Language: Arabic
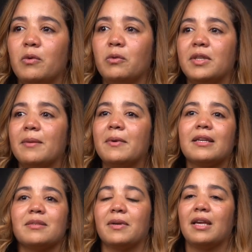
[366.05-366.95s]
ودابا
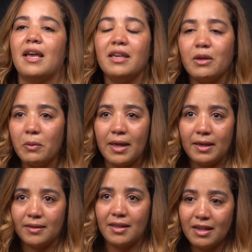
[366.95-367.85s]
كتبغي اي
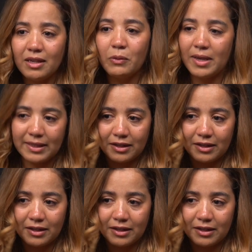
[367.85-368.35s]
واحد اي واحد